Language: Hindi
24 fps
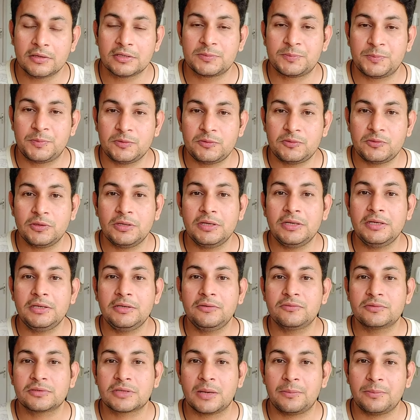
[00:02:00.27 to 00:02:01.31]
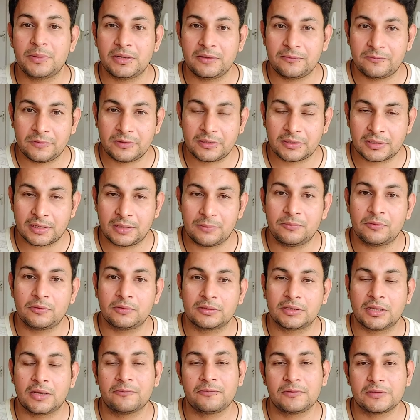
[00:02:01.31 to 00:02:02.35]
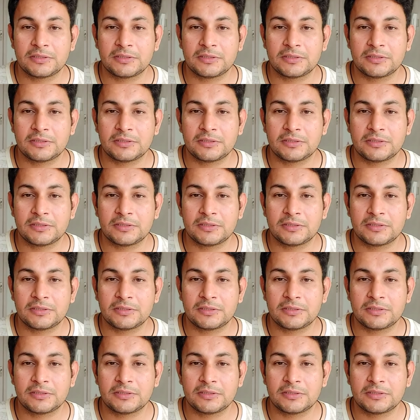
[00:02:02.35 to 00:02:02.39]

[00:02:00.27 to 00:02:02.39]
स्पिरिचुअली उसका बेनिफिट कम होता है